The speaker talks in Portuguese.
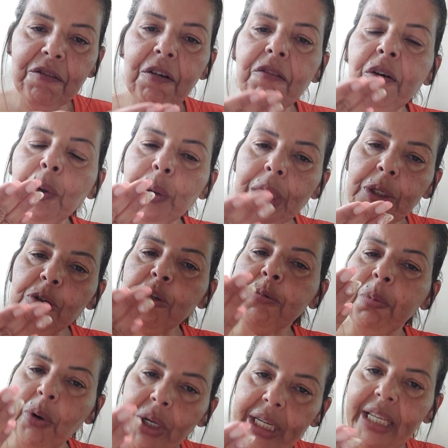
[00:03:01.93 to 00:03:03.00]
eu vou voltando aos
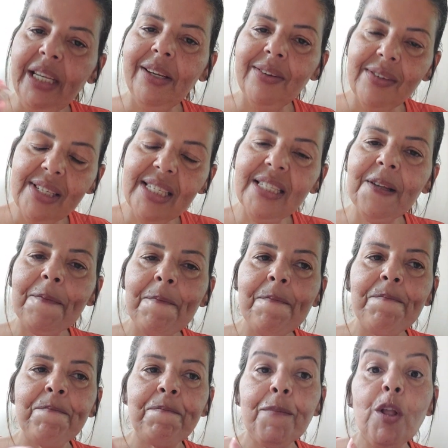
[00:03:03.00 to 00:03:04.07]
pouquinhos
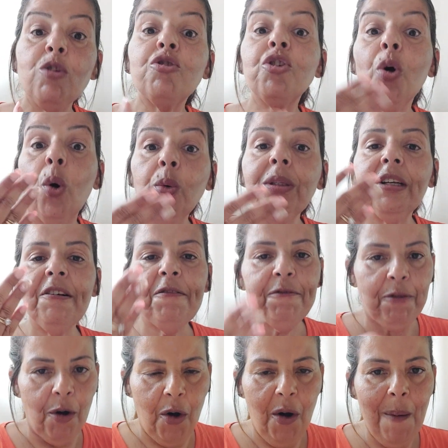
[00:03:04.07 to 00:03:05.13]
de outra
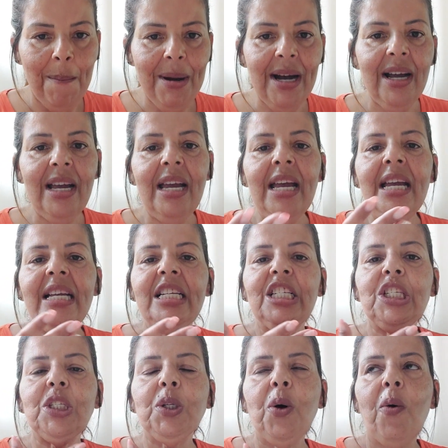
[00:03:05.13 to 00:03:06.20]
forma,
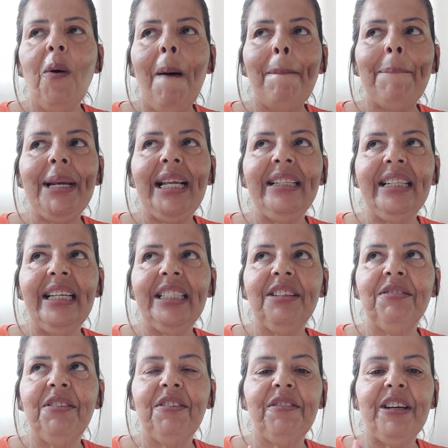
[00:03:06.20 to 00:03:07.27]
estou
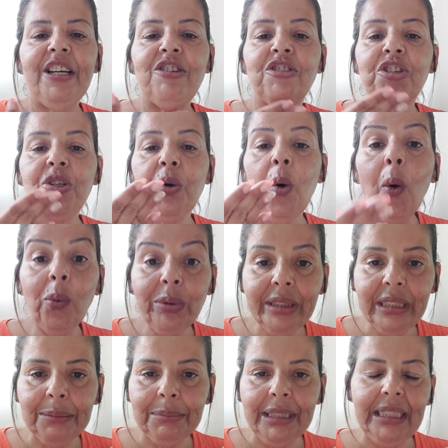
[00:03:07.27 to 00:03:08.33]
aprendendo a viver de
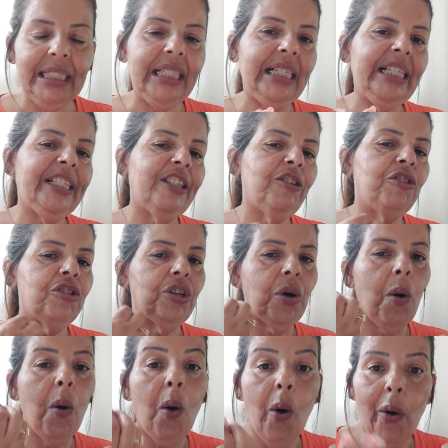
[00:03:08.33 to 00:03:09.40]
outra maneira, de
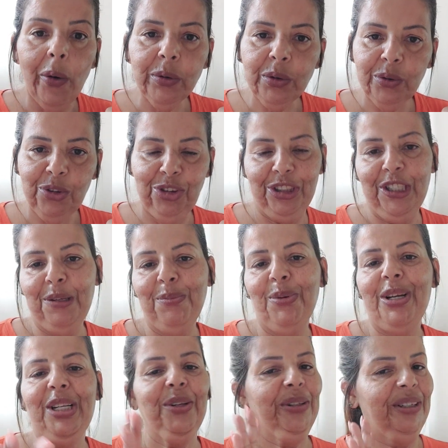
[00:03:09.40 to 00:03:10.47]
outro jeito,
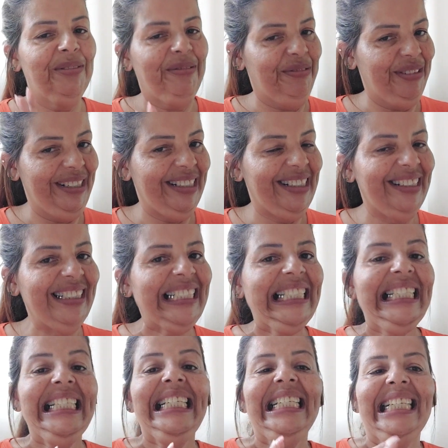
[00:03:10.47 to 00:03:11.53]
porque toda vida,
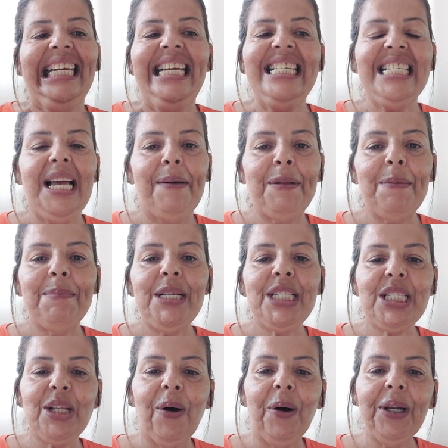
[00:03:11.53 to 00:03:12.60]
quem sabe da minha
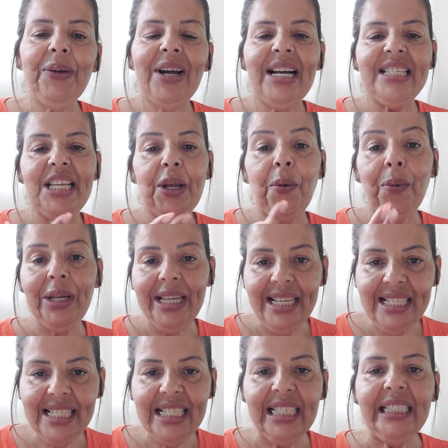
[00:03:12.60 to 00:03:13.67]
história, eu casei com
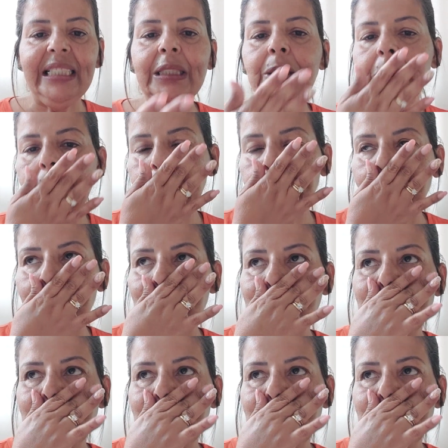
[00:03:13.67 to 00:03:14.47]
15 anos